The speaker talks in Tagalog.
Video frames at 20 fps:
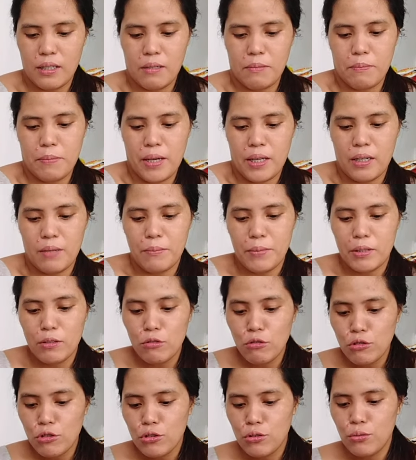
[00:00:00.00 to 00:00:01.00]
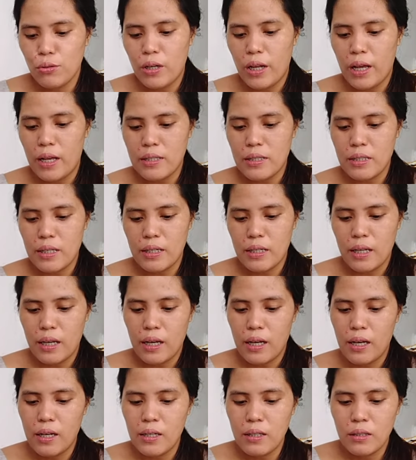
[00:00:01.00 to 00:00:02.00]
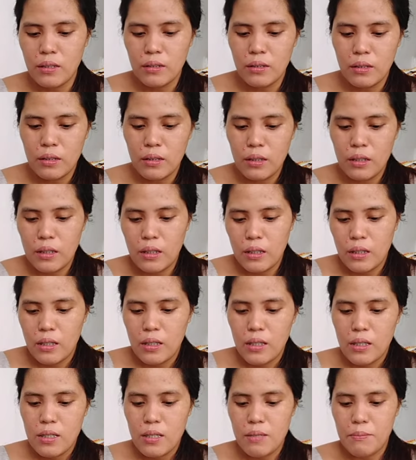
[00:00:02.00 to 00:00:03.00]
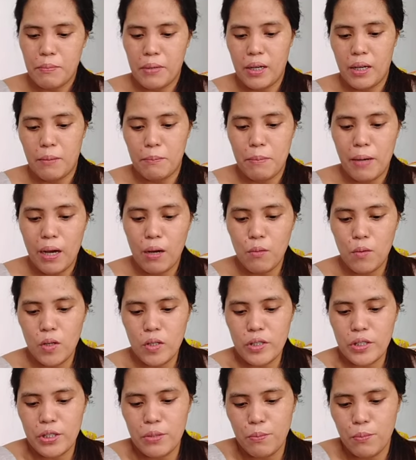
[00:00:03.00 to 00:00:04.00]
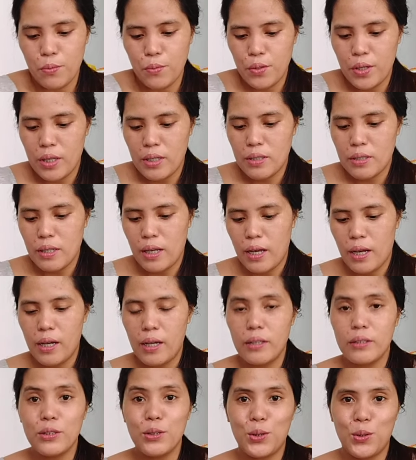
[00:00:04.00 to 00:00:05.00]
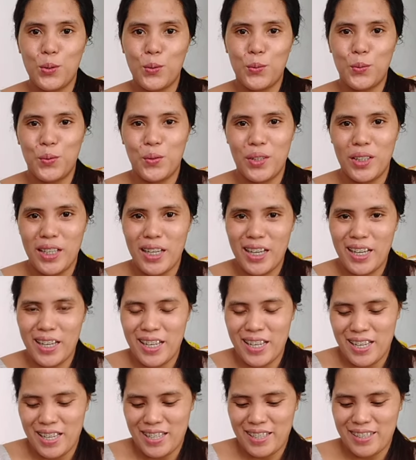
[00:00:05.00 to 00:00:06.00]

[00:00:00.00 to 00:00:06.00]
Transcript: para manipis yung lasa ng mga bawang, sibuyas at sibuyas.